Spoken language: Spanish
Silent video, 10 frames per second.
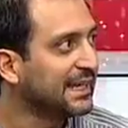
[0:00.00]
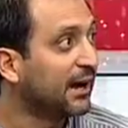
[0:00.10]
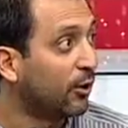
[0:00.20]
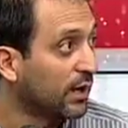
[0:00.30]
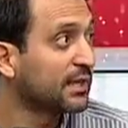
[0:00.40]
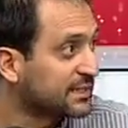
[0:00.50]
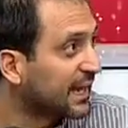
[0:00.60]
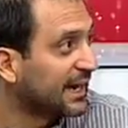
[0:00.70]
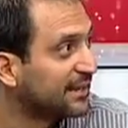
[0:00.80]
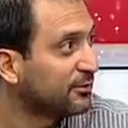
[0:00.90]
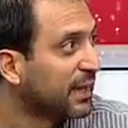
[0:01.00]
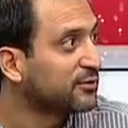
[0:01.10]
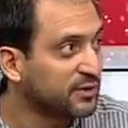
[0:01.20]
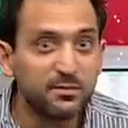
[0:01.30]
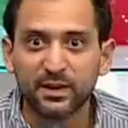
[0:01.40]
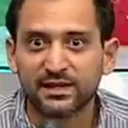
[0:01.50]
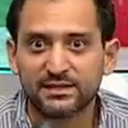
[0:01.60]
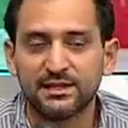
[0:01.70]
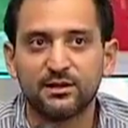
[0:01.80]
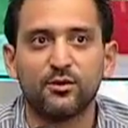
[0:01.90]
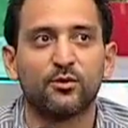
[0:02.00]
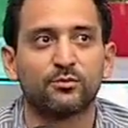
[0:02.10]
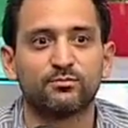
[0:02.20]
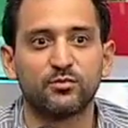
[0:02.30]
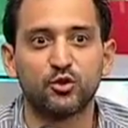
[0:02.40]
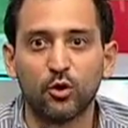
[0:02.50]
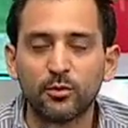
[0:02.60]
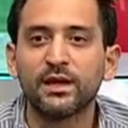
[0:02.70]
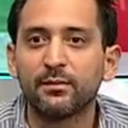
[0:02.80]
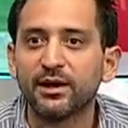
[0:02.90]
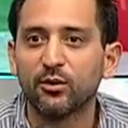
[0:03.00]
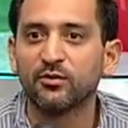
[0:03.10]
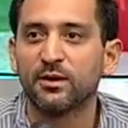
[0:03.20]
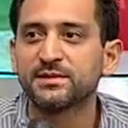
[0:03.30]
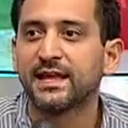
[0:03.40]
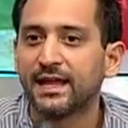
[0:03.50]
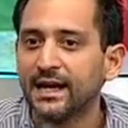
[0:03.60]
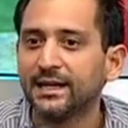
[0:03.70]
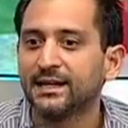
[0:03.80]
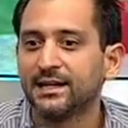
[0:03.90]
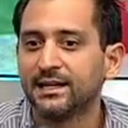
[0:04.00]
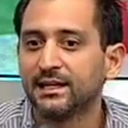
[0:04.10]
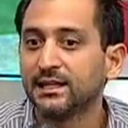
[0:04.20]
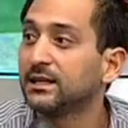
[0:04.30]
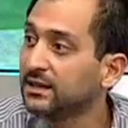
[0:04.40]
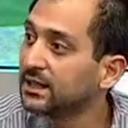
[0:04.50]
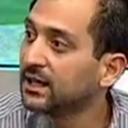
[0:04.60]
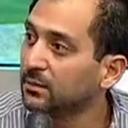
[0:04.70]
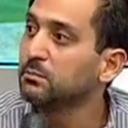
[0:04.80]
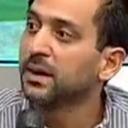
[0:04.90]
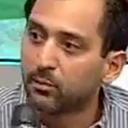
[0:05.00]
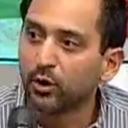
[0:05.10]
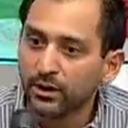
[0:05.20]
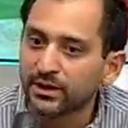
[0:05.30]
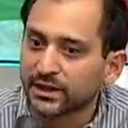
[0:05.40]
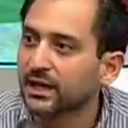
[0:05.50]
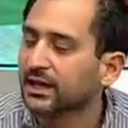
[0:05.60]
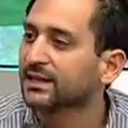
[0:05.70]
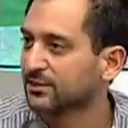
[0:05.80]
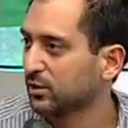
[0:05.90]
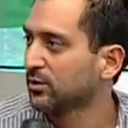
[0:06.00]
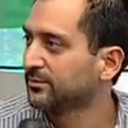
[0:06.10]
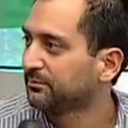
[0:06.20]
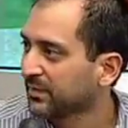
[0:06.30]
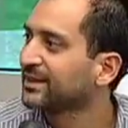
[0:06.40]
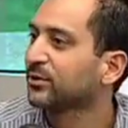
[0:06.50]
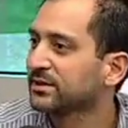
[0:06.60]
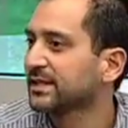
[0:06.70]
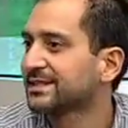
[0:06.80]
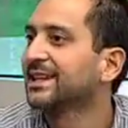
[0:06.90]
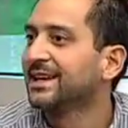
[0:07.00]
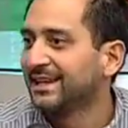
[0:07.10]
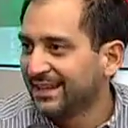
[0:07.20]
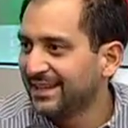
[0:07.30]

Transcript: Y ahora está ganando medallas olímpicas y dijo, yo vi a Michael Phelps nadar y, dije, me voy a meter a natación. Entonces,